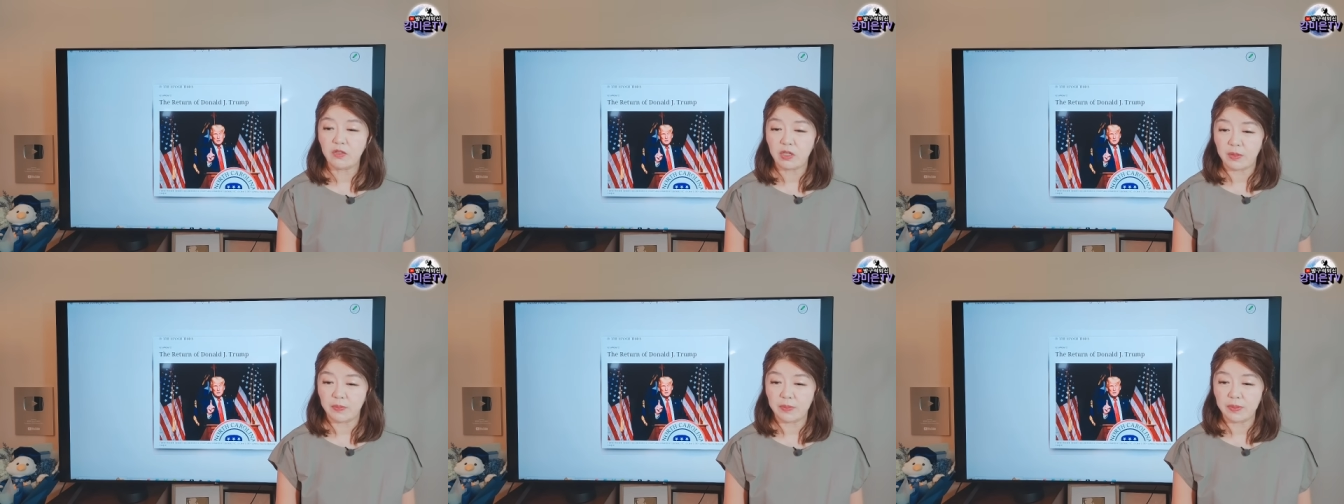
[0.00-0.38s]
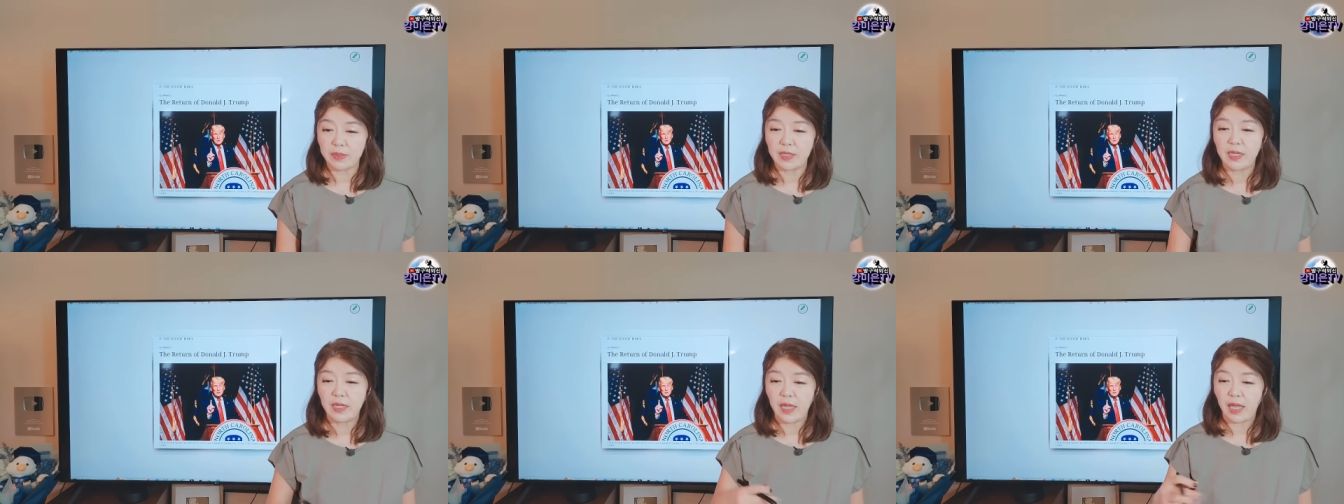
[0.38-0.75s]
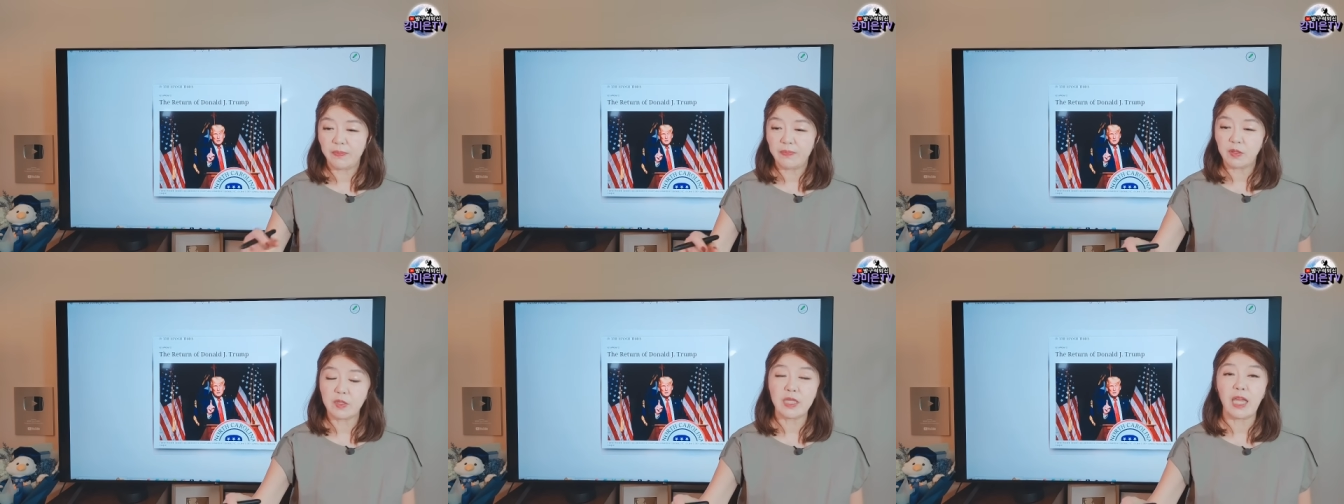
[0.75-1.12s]
Trump
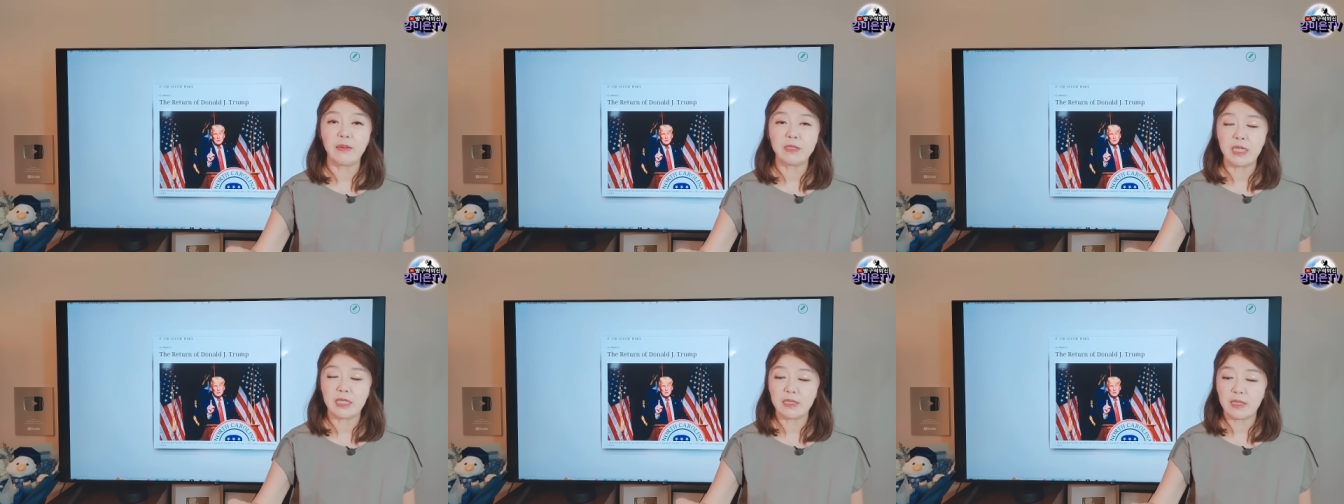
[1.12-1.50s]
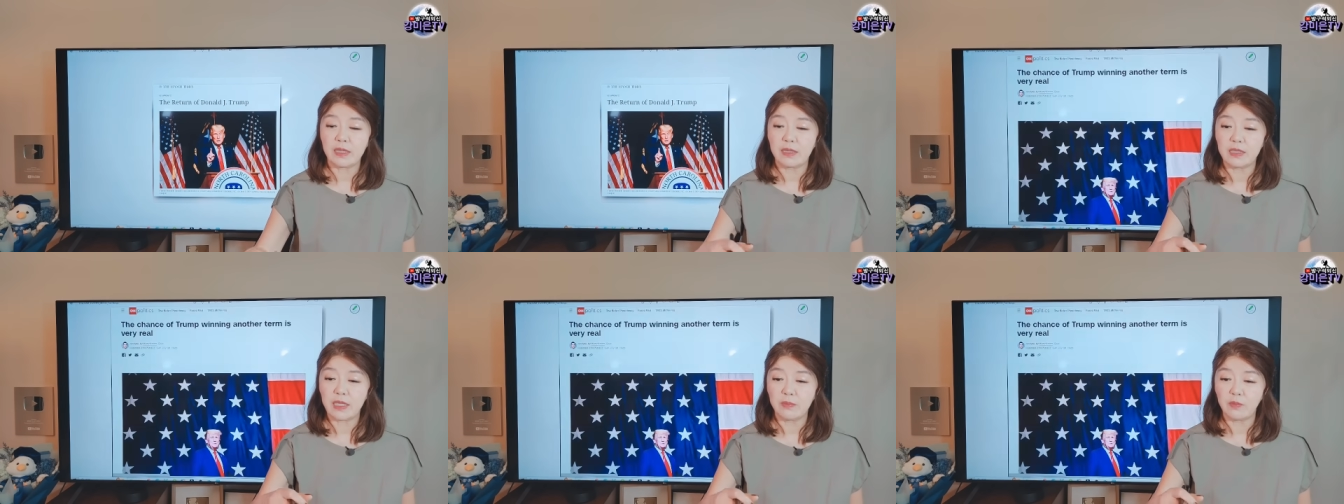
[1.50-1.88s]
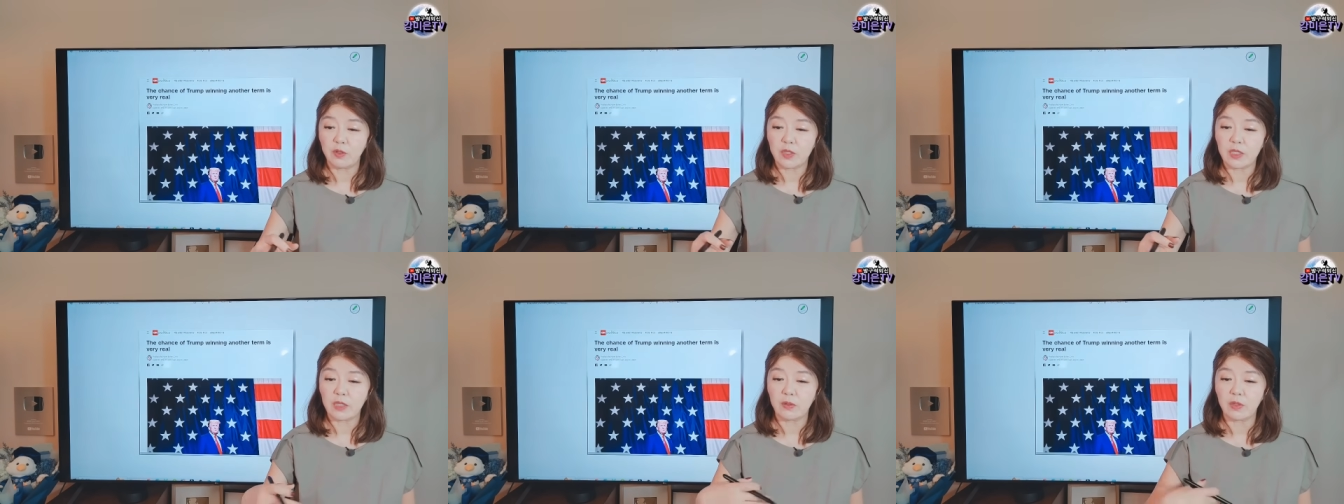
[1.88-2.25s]
에포크타임즈에서 이런
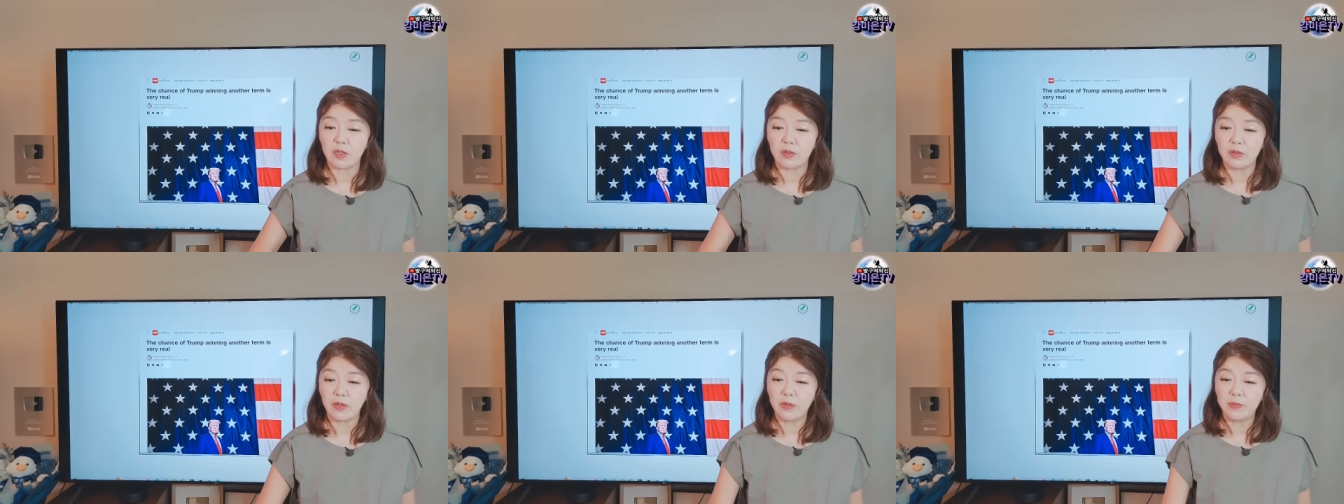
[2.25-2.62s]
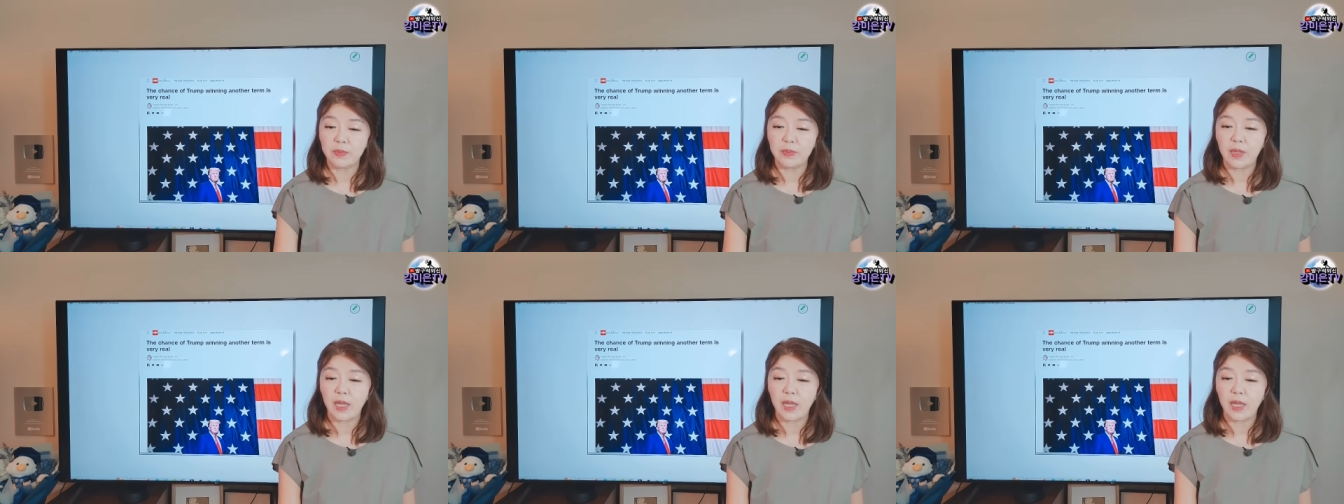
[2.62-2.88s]
제목 싣고 있고요.